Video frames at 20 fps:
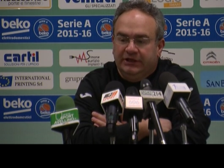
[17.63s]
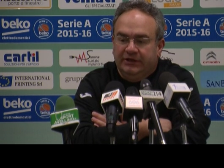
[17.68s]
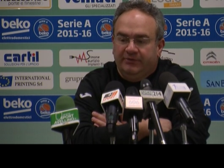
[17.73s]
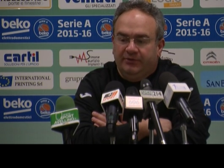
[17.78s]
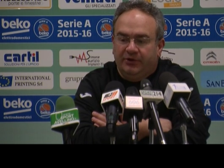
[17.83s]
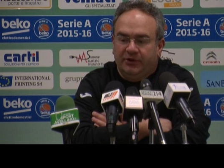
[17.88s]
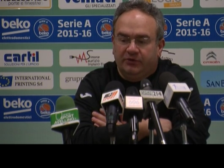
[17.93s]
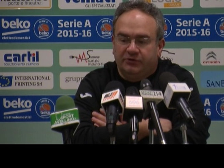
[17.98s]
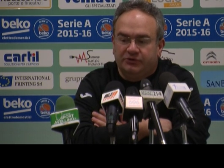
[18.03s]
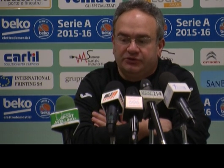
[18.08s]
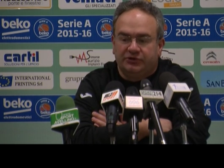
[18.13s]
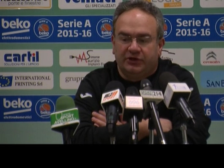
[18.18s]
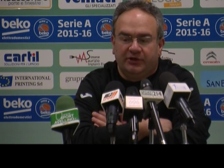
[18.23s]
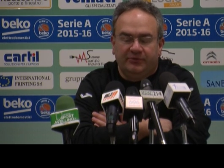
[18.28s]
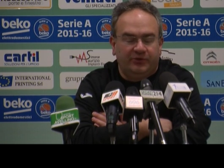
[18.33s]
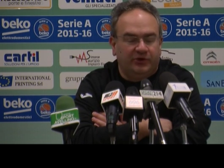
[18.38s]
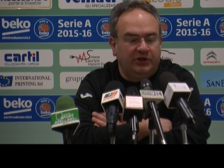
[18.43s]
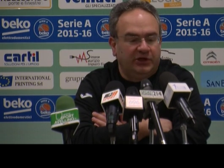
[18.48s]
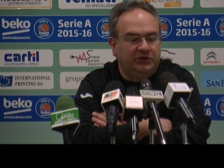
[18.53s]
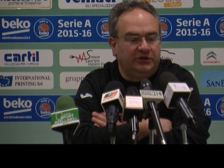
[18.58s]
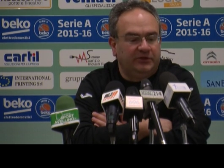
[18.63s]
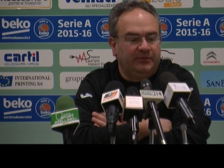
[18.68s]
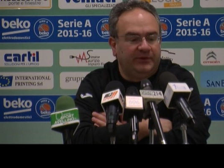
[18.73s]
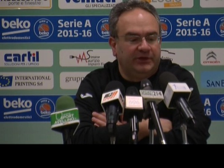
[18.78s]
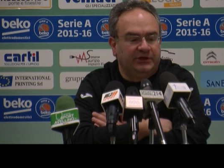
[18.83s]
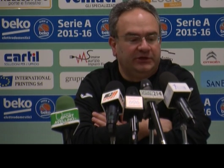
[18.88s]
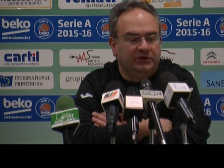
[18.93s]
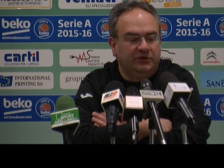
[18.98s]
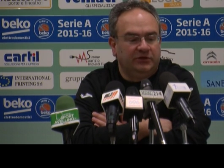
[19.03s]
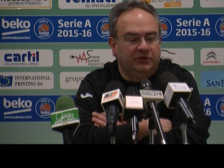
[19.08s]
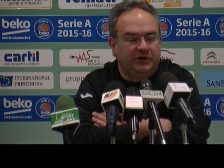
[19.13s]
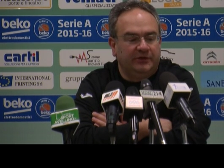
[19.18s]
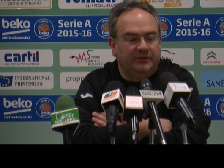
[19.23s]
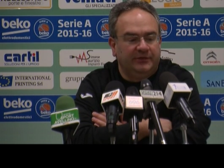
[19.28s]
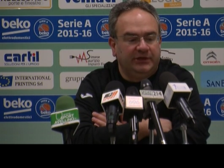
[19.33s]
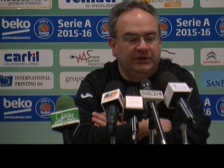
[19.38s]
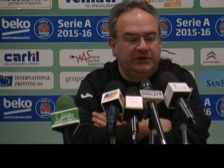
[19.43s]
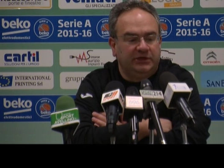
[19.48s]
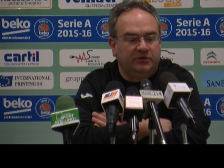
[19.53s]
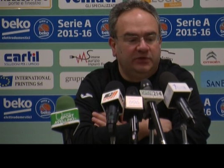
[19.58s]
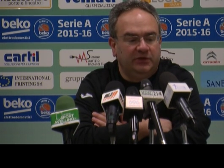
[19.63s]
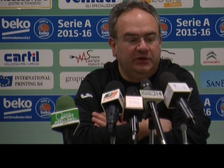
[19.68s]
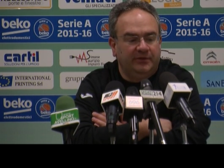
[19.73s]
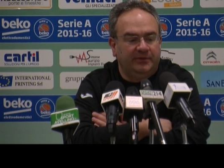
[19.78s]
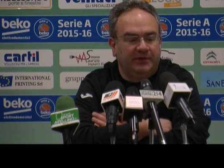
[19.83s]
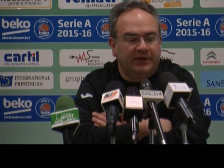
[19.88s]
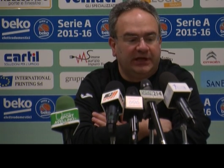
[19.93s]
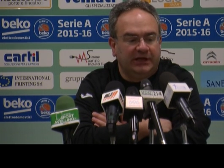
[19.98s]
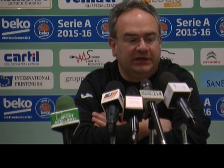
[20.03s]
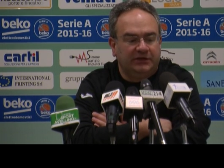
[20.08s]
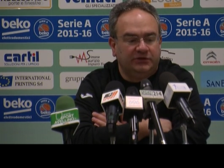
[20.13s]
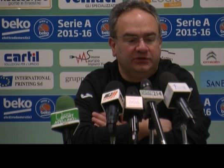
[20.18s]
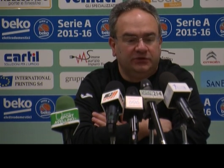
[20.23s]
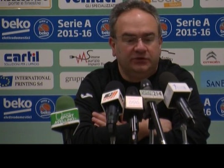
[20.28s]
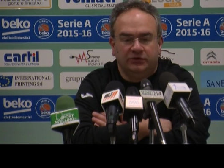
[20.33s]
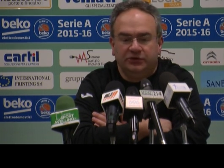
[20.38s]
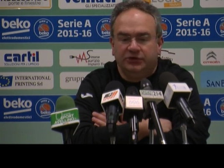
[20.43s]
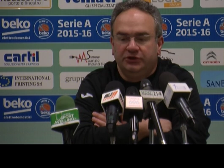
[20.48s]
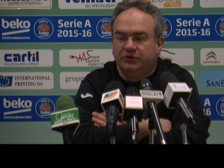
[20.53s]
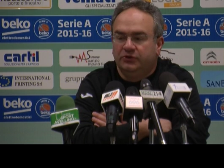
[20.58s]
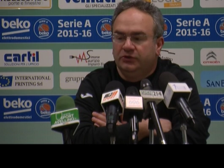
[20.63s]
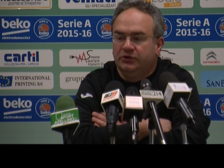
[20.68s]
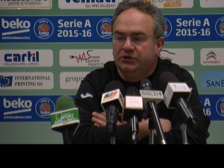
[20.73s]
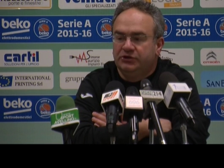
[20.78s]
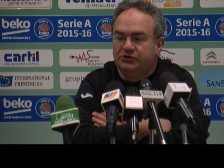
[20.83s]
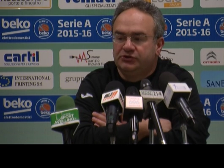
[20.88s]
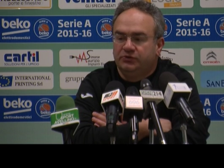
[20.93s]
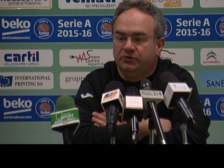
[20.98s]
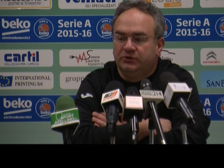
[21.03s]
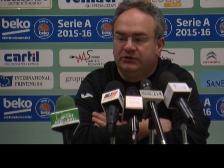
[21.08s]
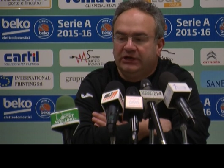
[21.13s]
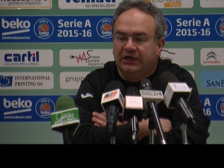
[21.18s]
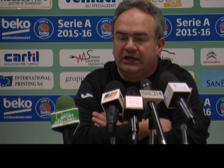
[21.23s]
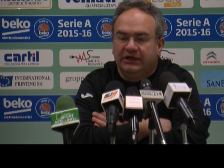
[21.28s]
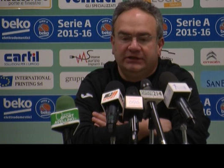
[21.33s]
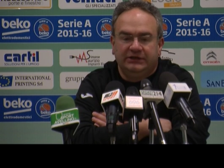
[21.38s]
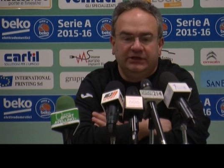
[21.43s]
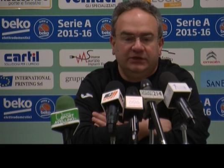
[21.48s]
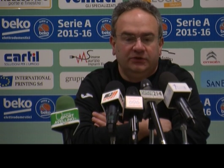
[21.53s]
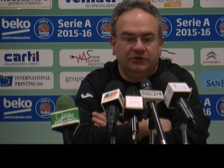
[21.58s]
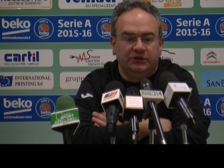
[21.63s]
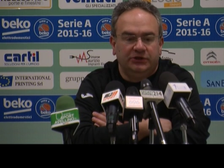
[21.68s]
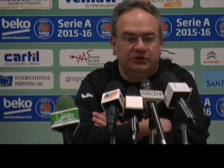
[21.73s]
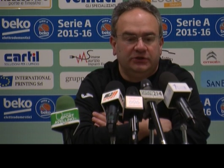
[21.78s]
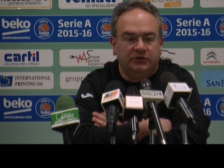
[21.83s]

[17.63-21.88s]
però questo campionato è particolarmente equilibrato, lo dicono i risultati, lo,